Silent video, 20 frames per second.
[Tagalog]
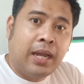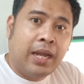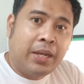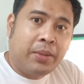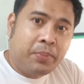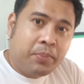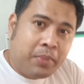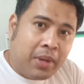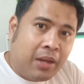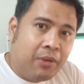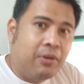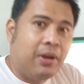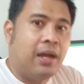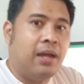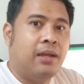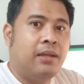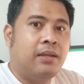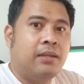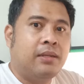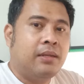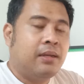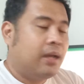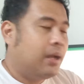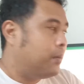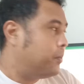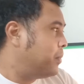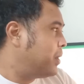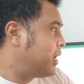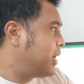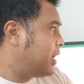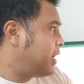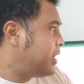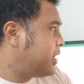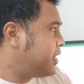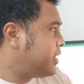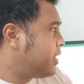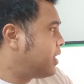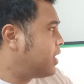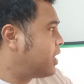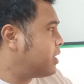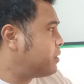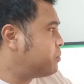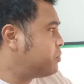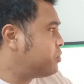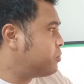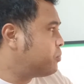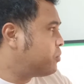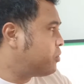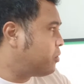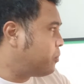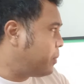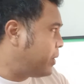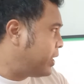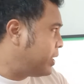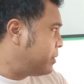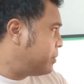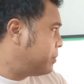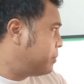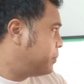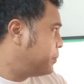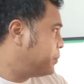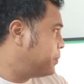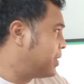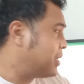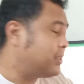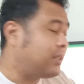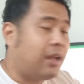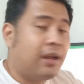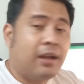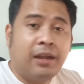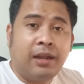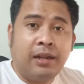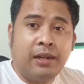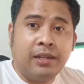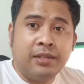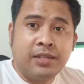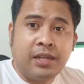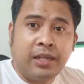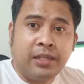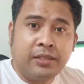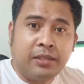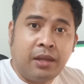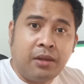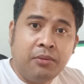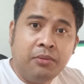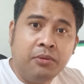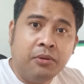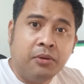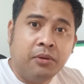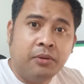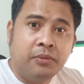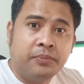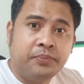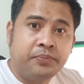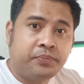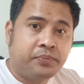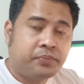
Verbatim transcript: Halimbawa, magaling ang ibuprofen magtanggal ng sakit ng ulo.